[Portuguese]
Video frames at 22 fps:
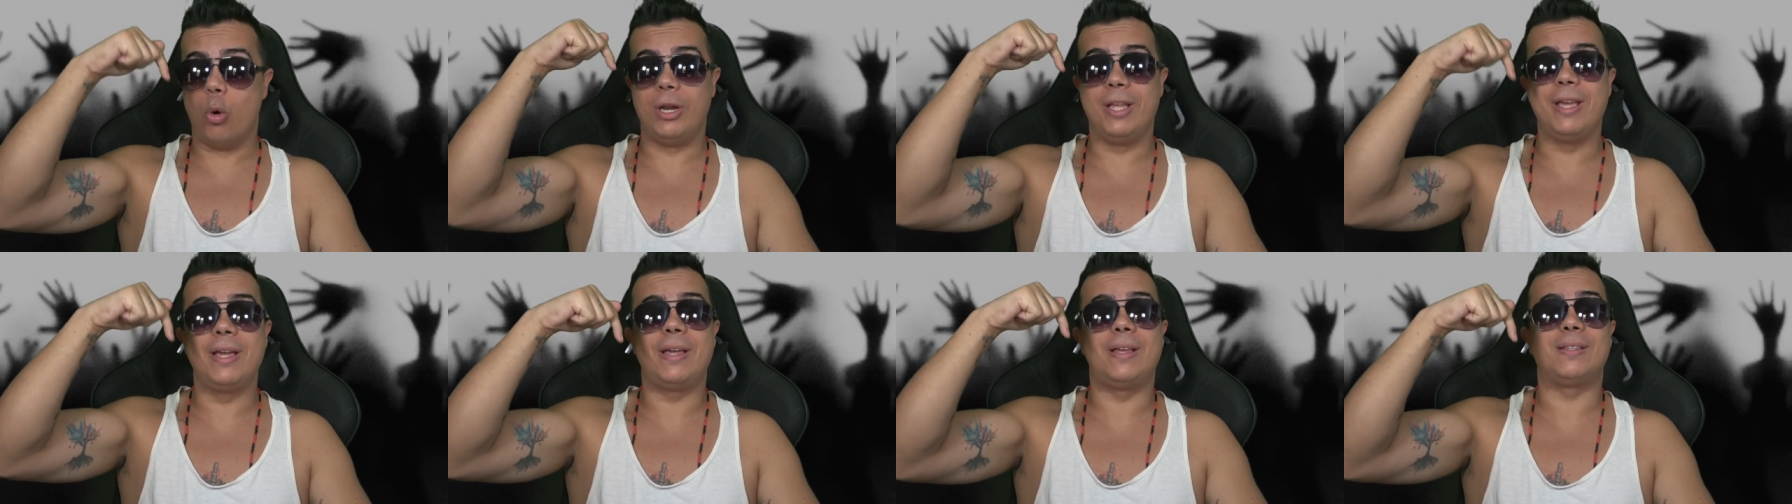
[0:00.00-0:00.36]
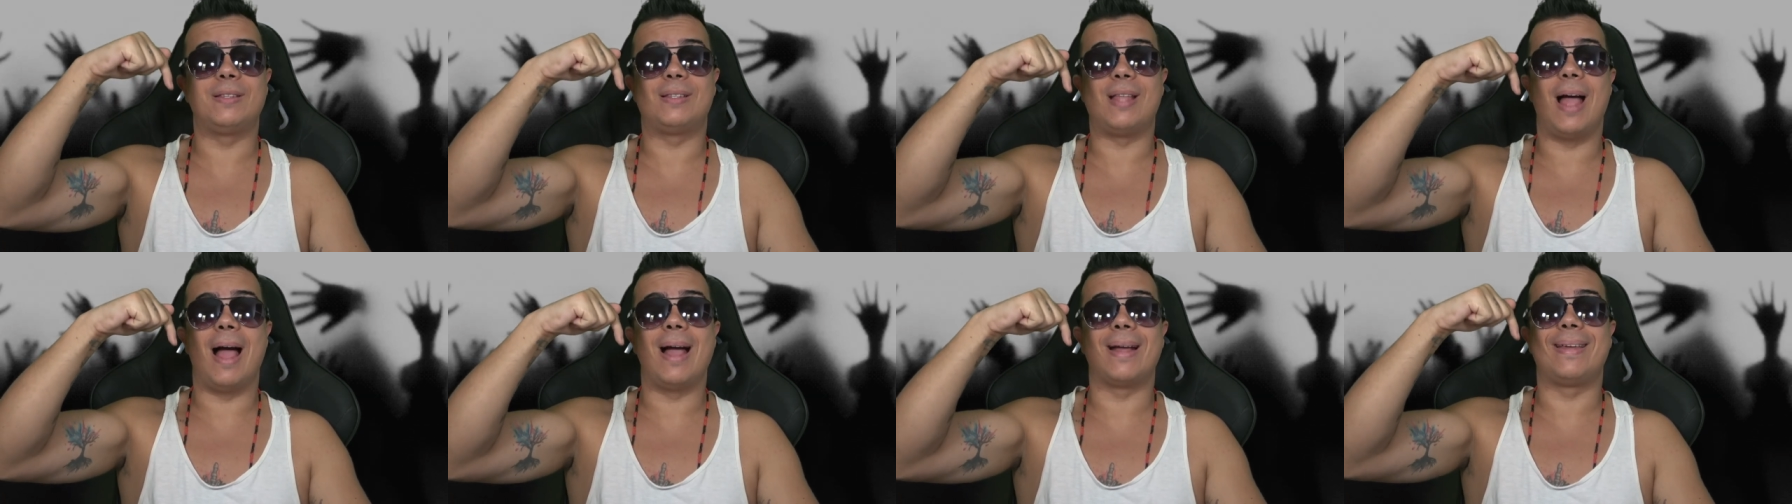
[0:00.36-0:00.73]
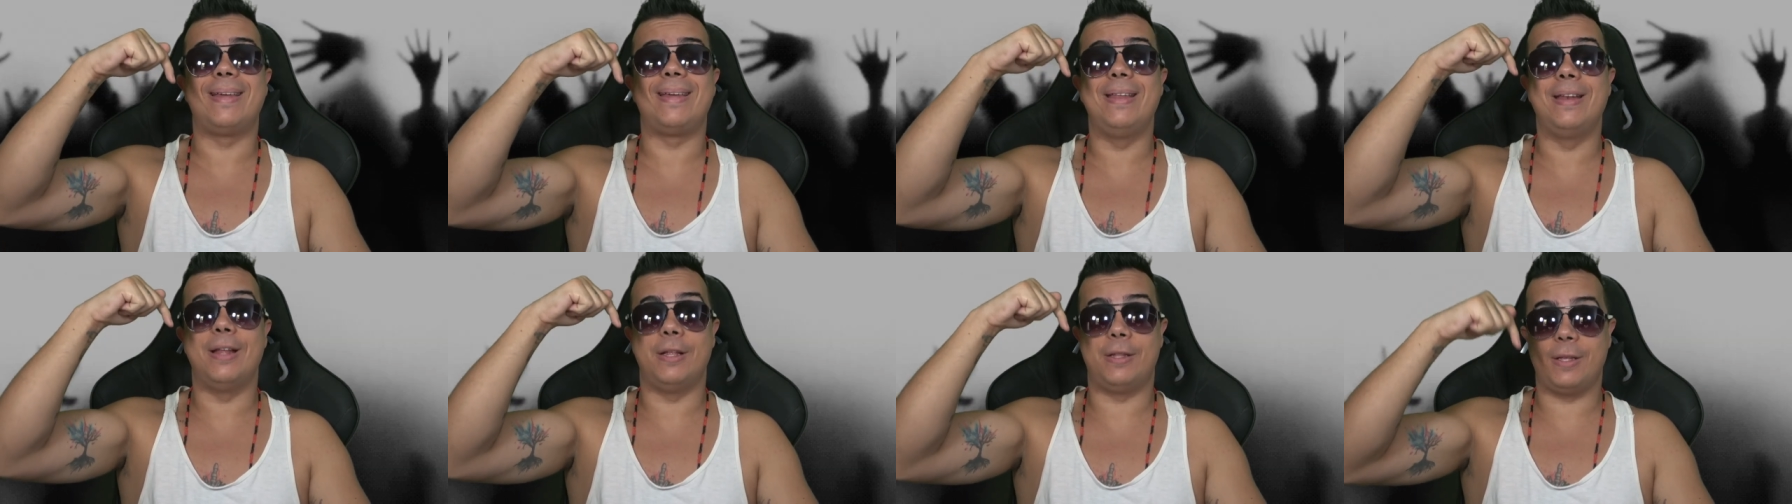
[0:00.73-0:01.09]
O link está
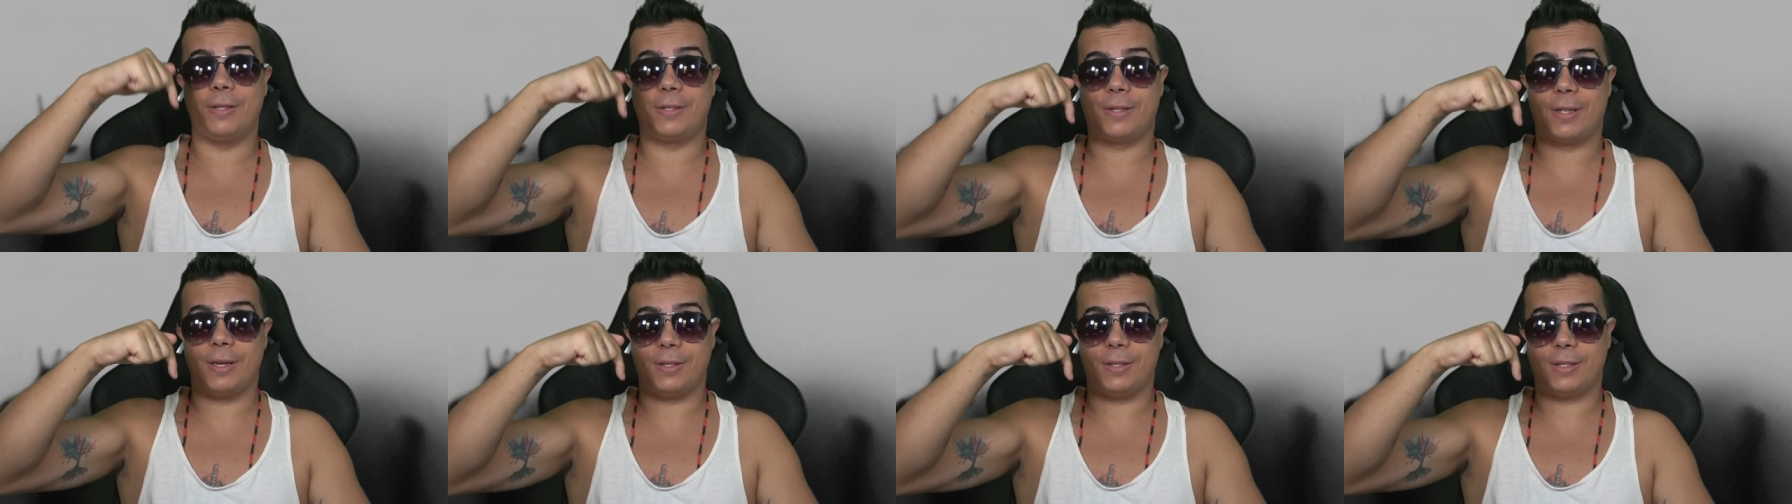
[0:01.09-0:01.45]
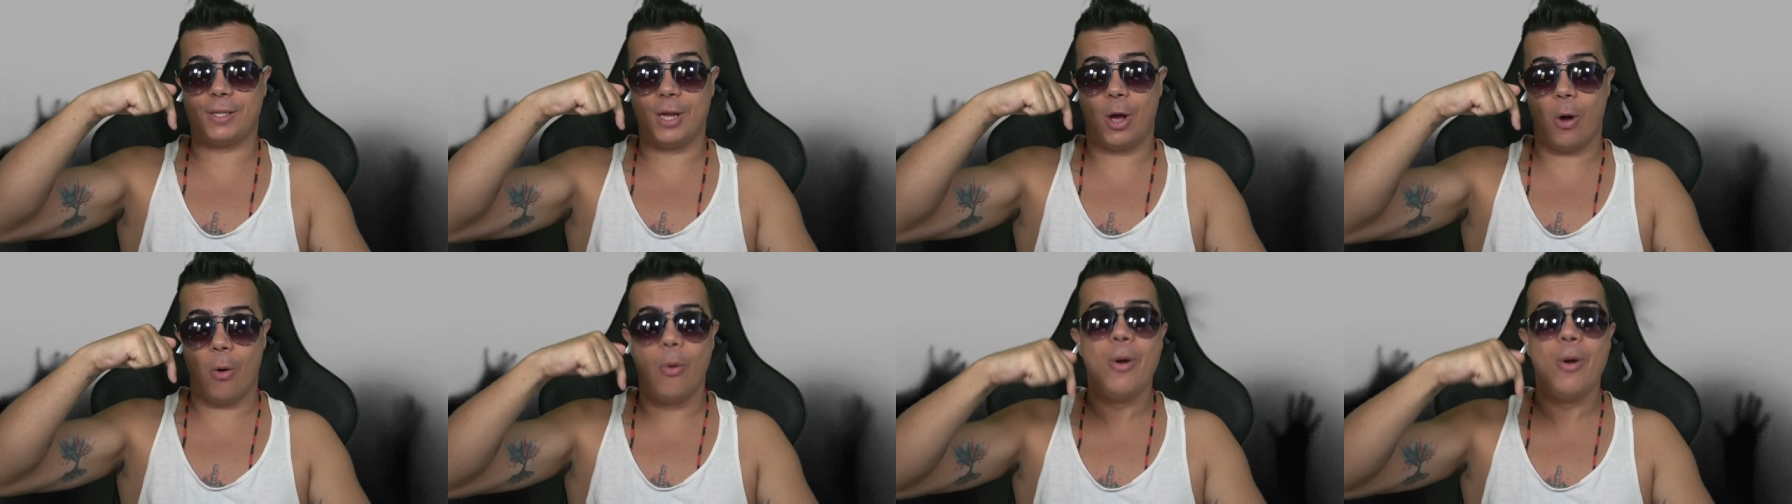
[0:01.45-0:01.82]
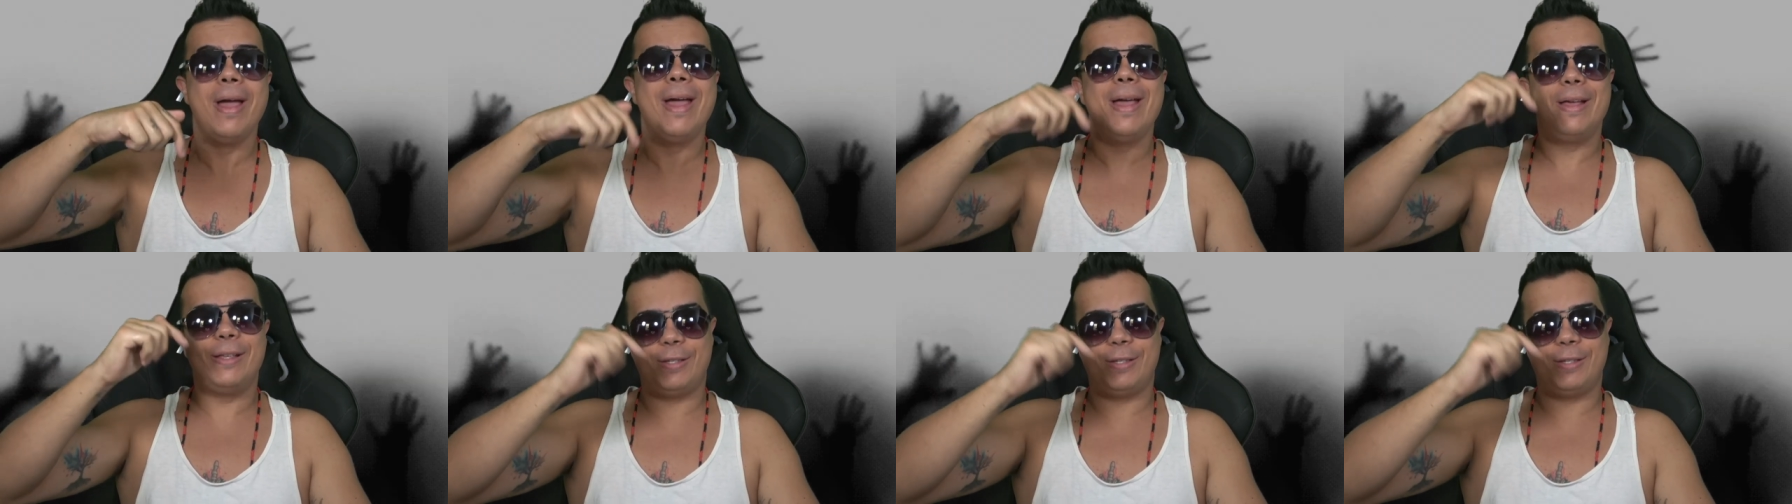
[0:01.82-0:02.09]
aqui na descrição.